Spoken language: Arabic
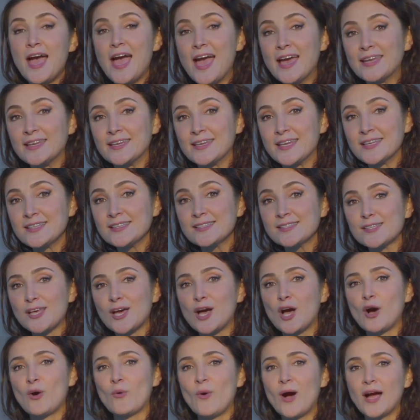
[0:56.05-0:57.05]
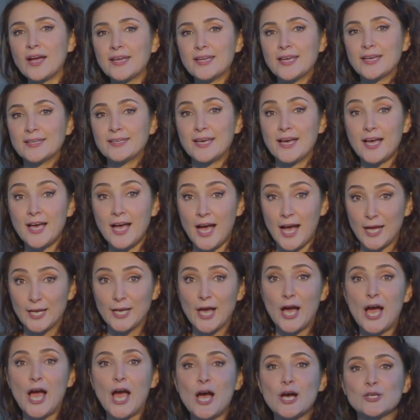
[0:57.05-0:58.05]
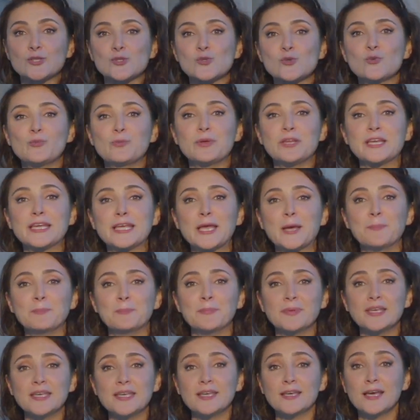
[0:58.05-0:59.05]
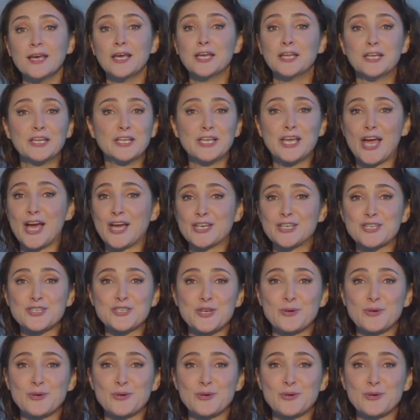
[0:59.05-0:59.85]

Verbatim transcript: أن ننسخ وعينا على حاسوب كمي ليعيش